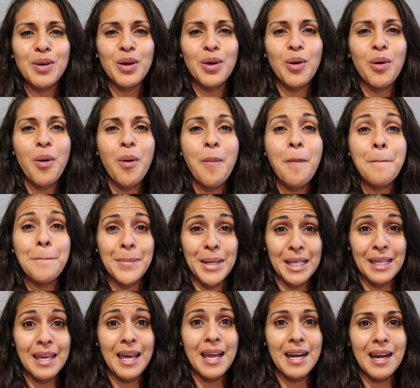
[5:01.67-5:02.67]
veo
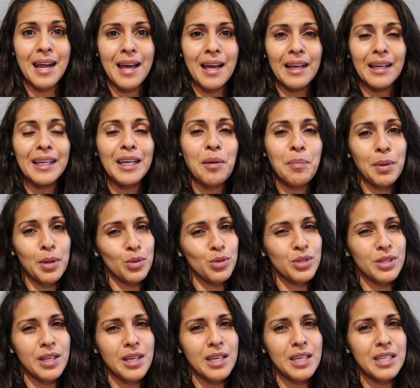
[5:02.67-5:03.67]
mañana, que para
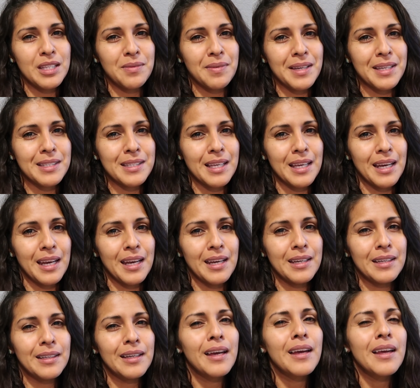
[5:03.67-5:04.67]
ustedes va a ser
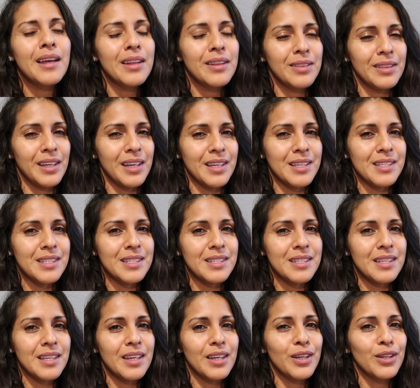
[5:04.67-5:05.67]
en
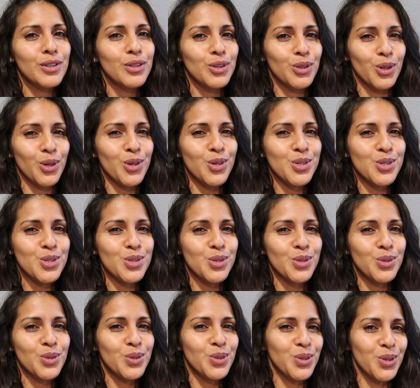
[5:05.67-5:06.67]
3, 2,
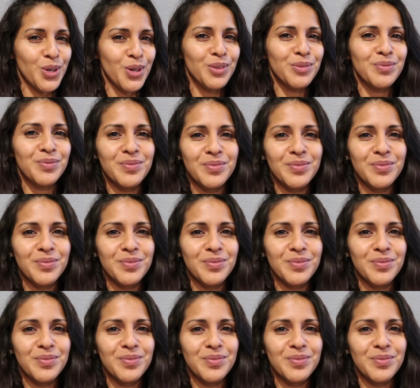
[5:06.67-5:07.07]
1.